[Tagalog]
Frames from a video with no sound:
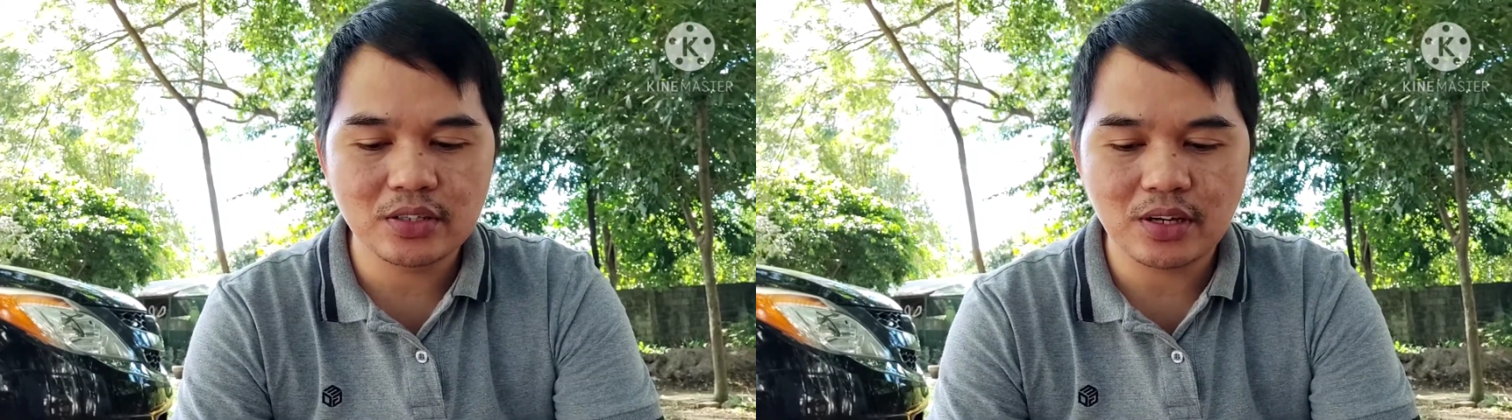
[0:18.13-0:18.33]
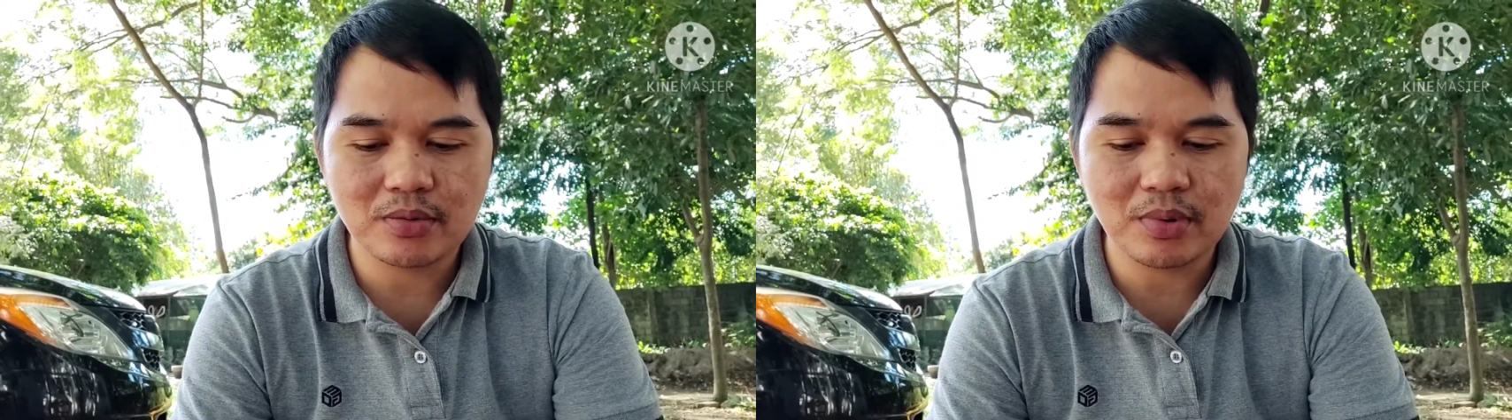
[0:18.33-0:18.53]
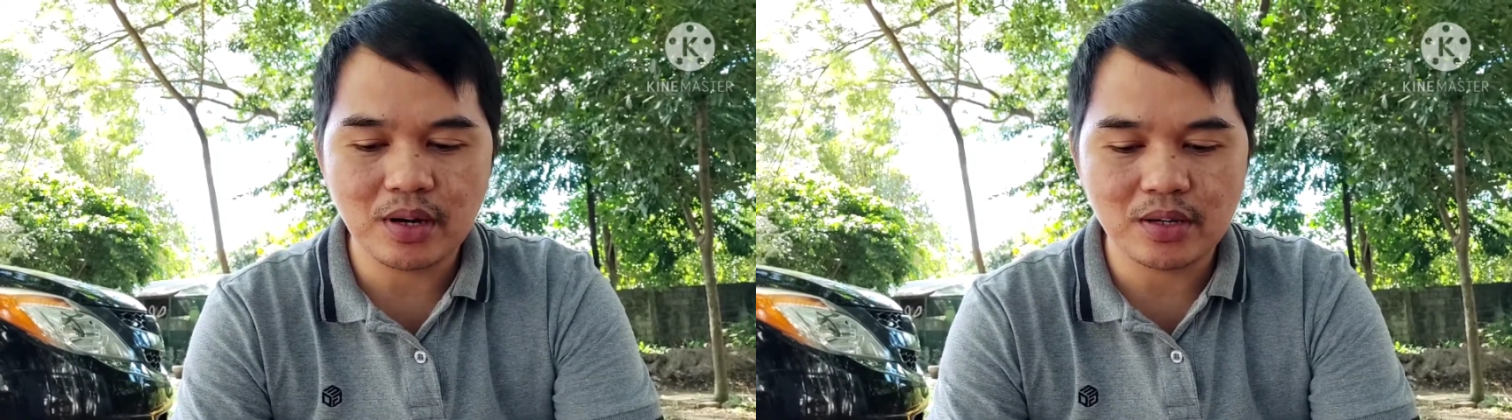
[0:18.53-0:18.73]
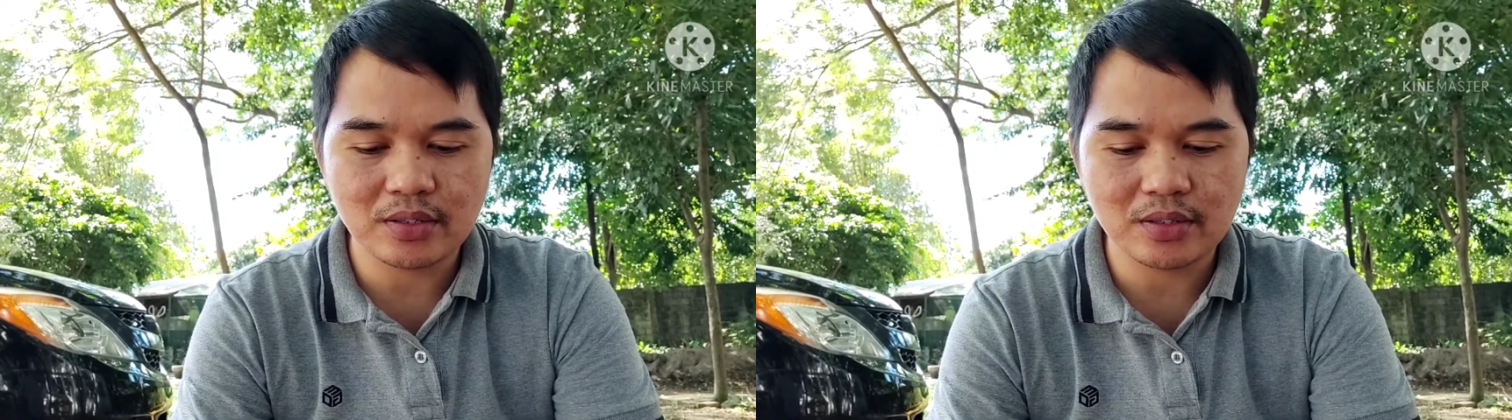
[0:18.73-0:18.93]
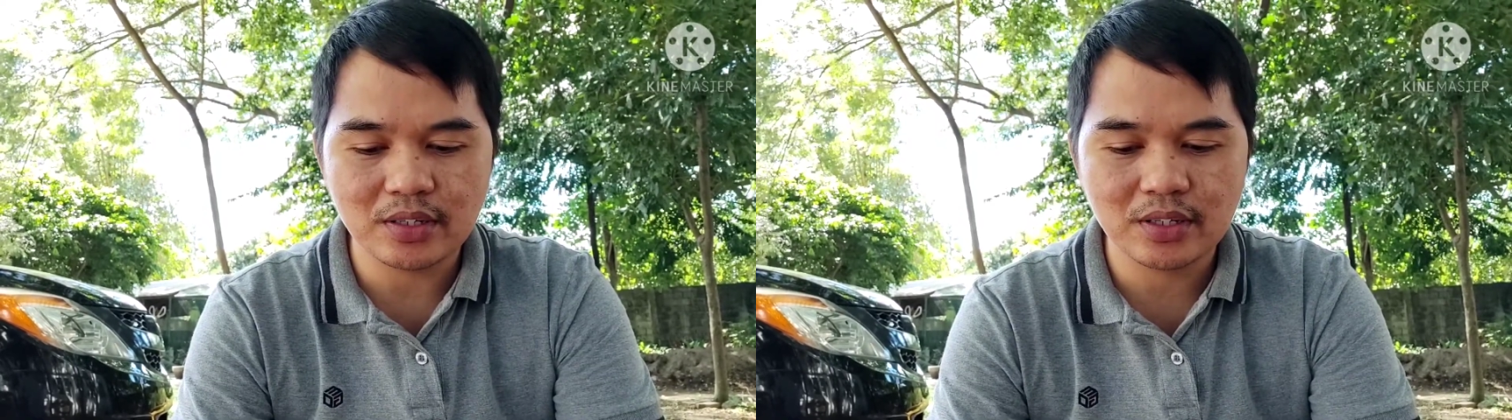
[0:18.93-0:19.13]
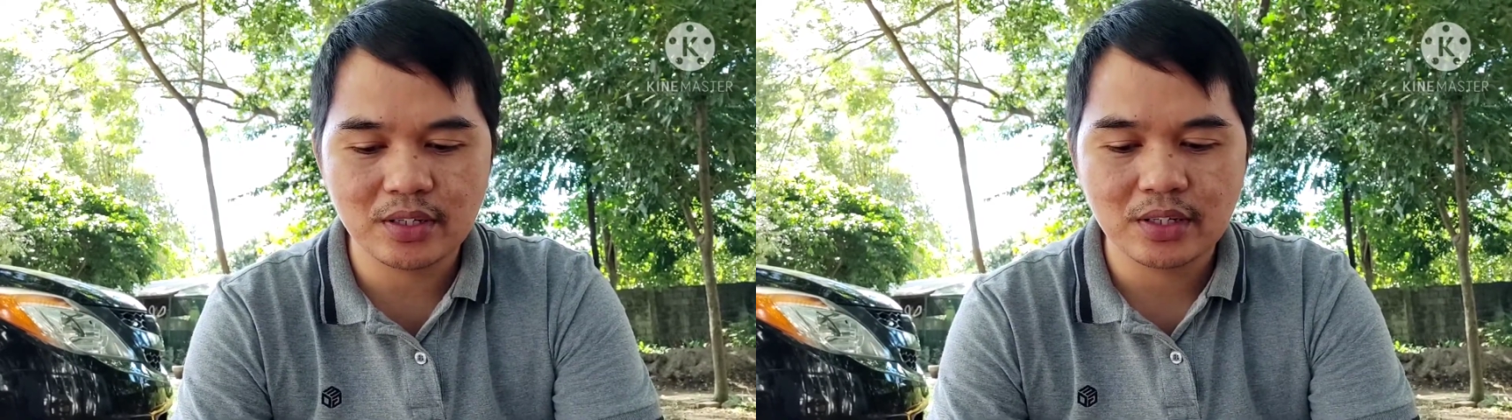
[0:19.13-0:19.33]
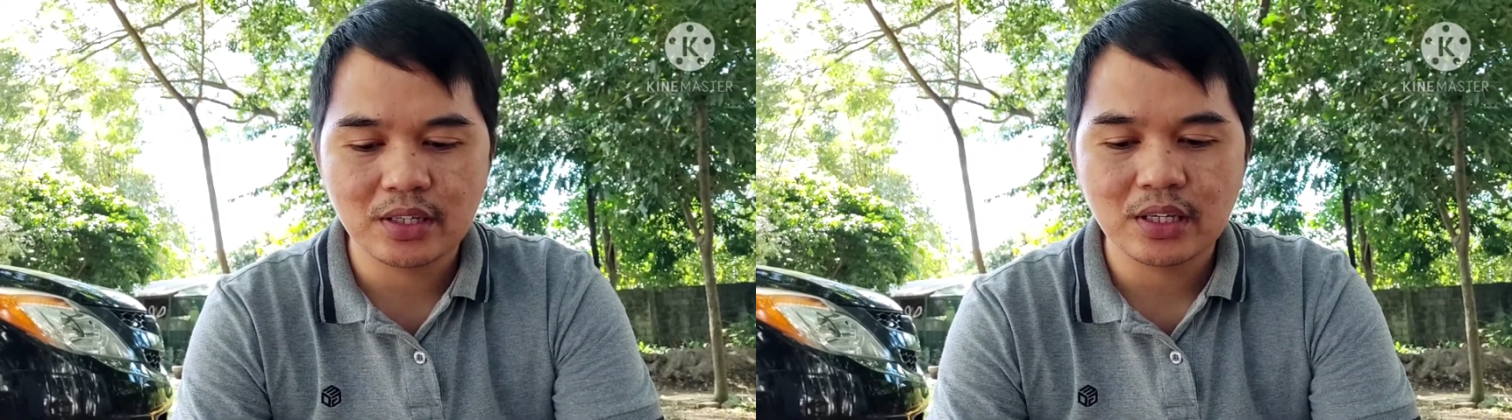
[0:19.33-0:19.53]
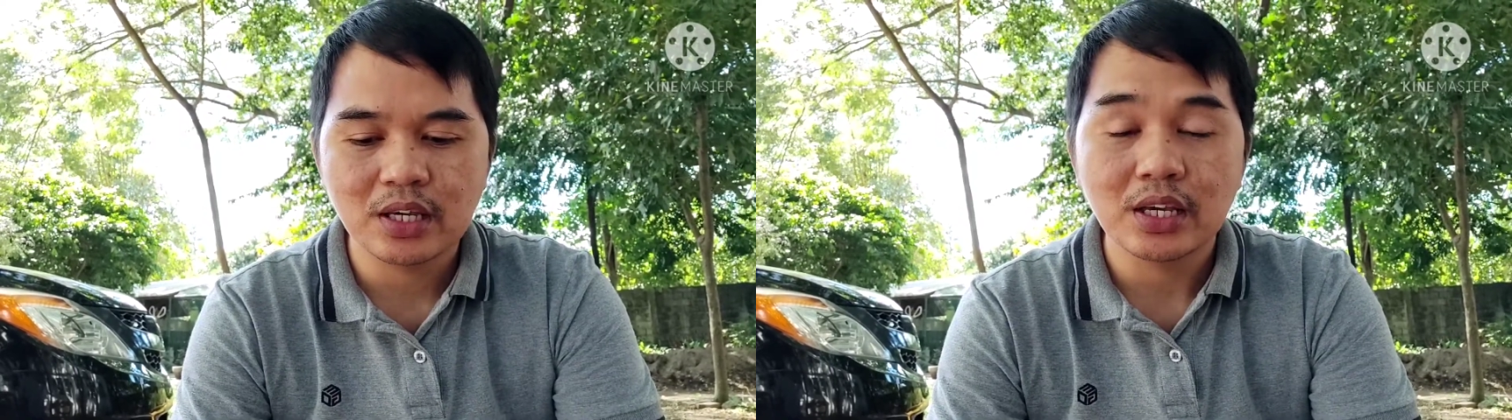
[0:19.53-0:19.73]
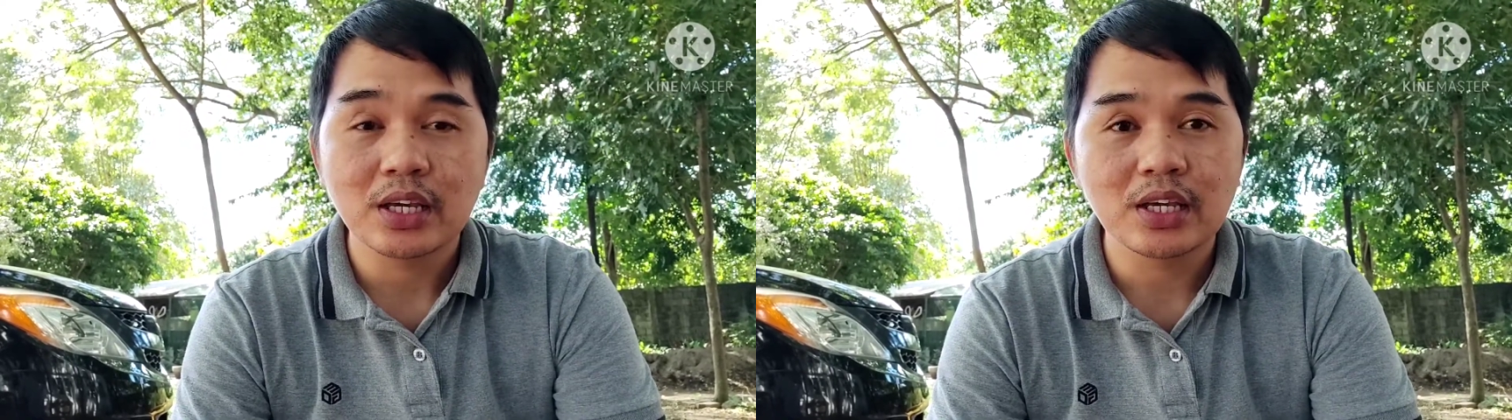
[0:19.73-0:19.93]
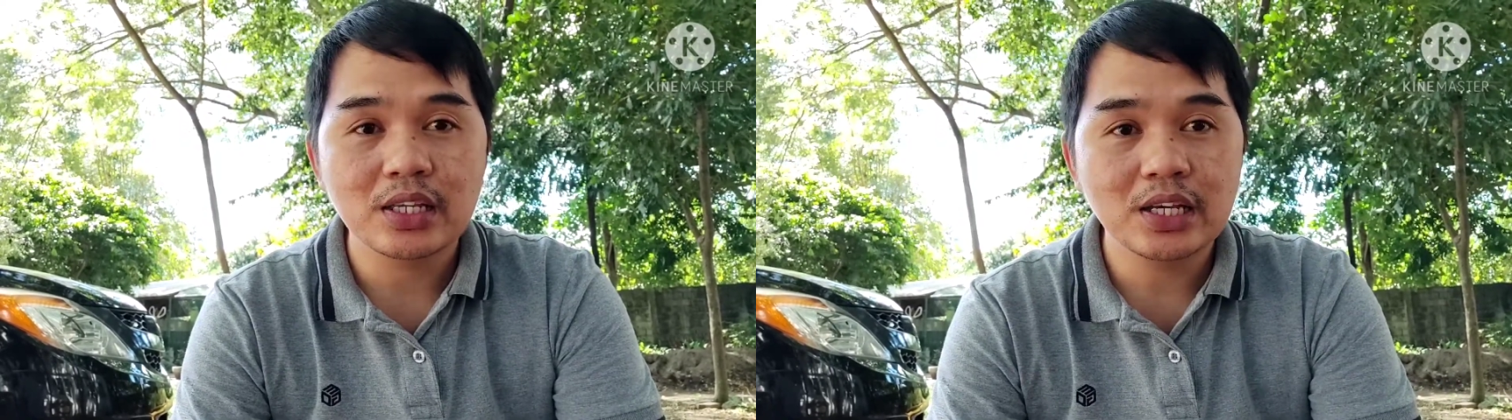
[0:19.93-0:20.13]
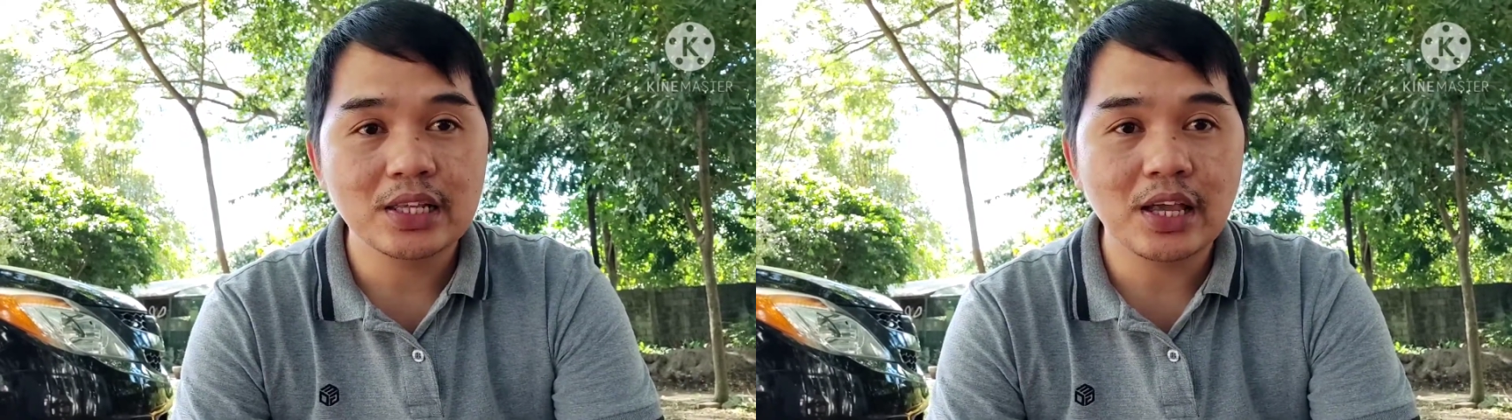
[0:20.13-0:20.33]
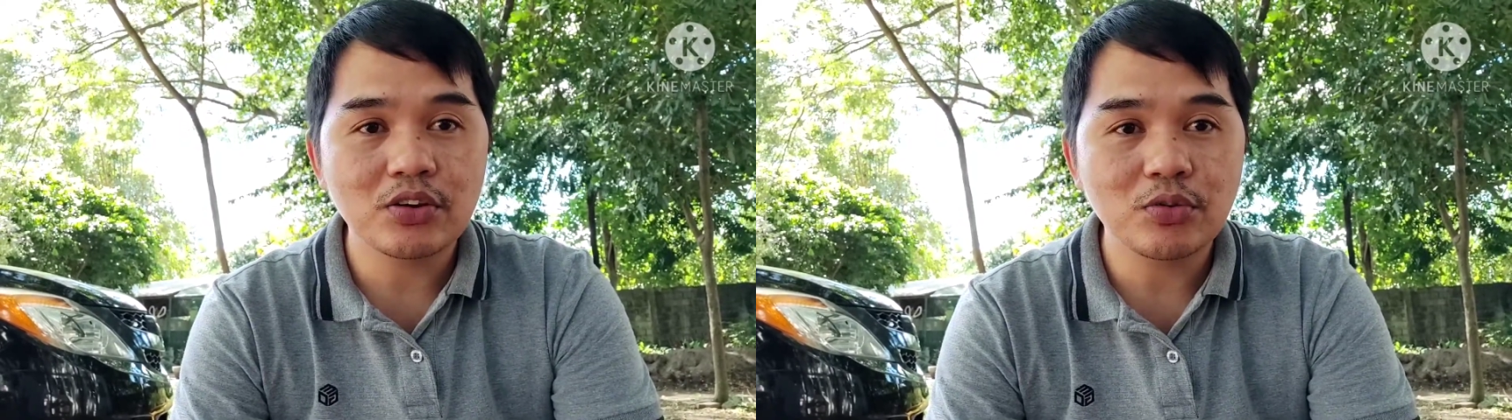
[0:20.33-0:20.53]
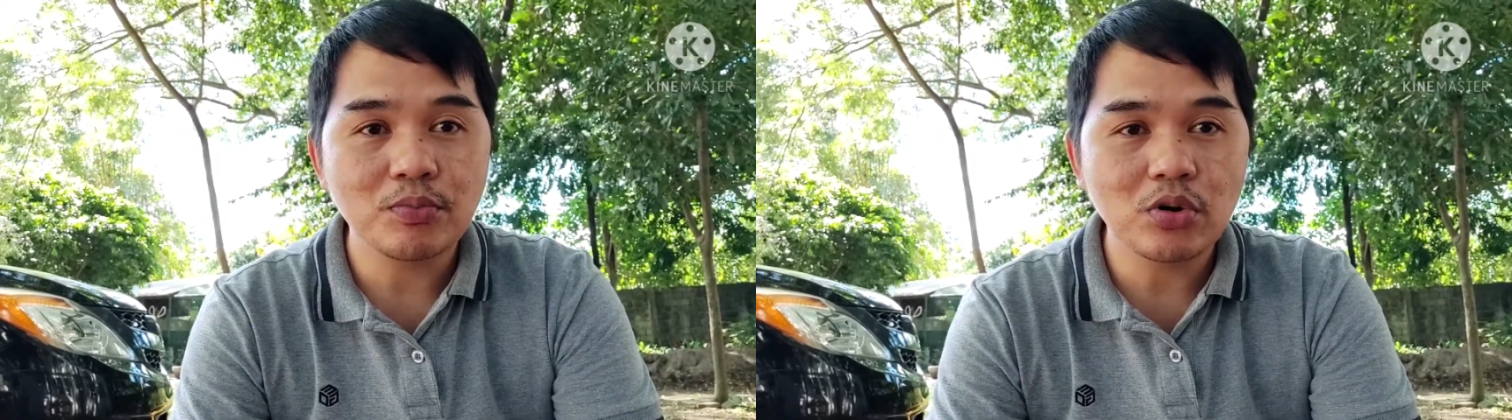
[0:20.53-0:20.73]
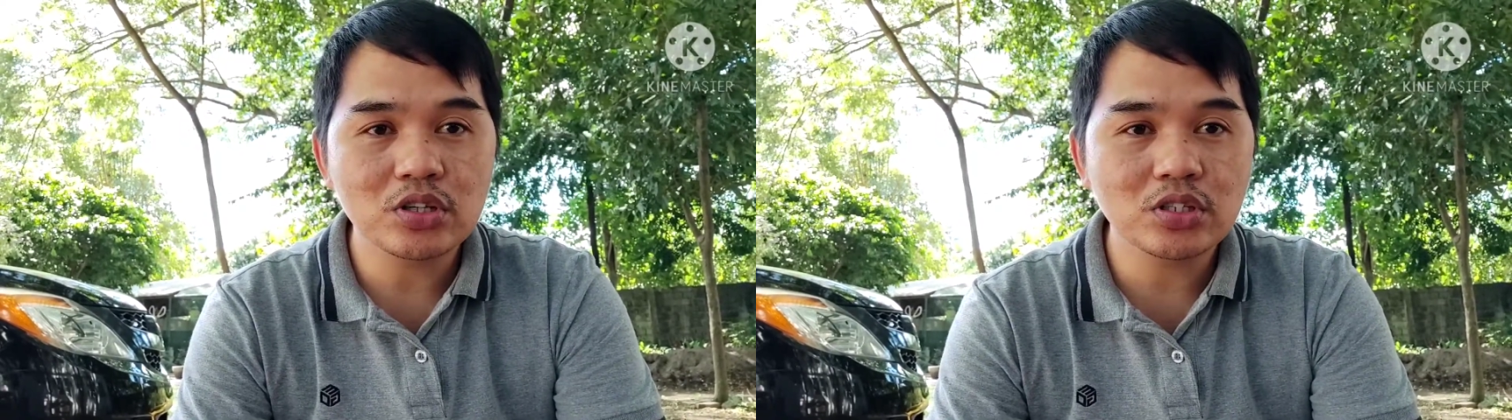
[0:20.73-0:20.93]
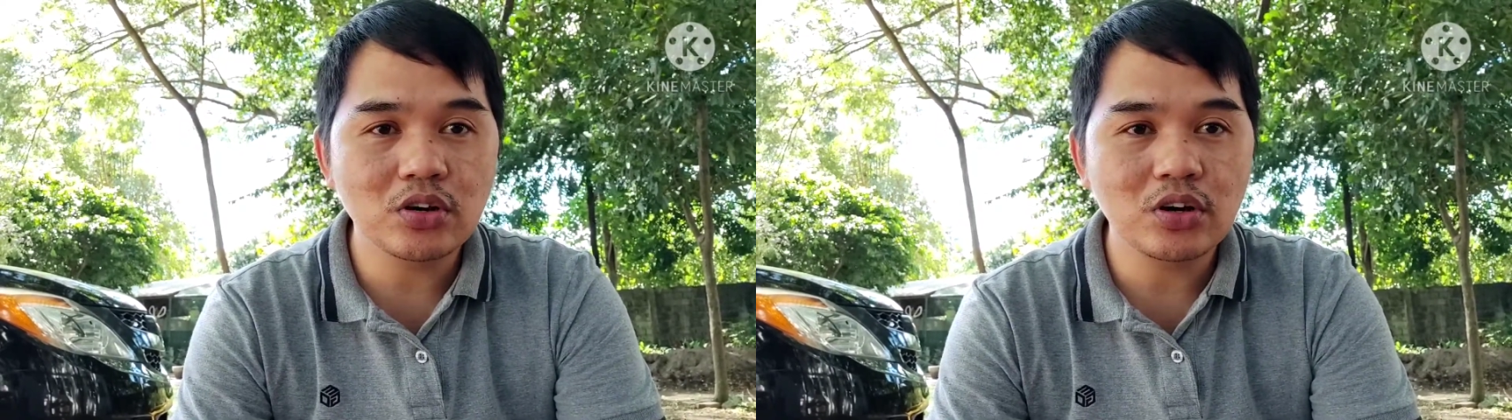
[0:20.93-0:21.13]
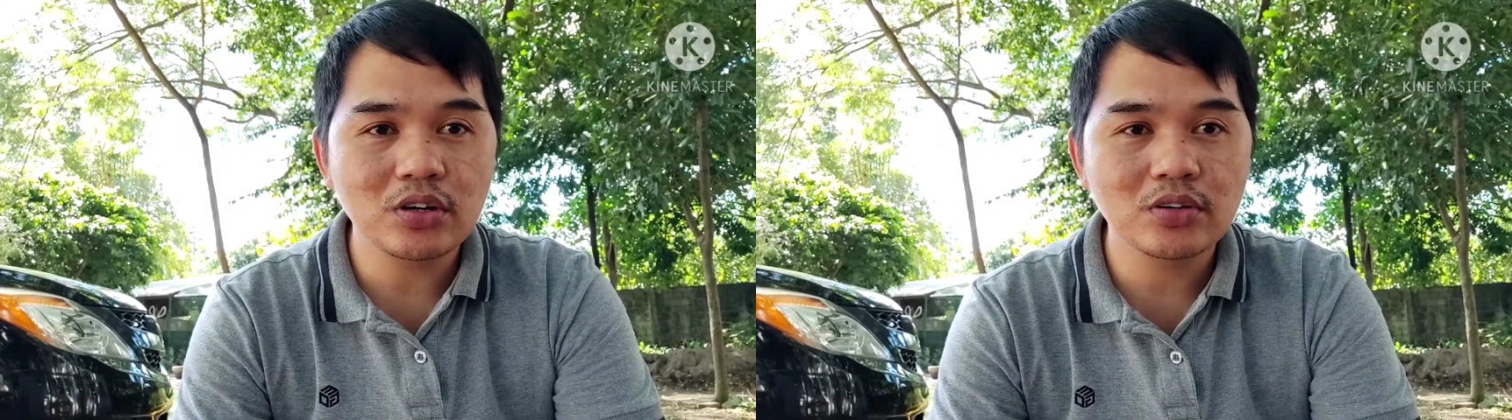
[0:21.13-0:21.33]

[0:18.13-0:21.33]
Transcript: habang hinihintay ko yung boss ko.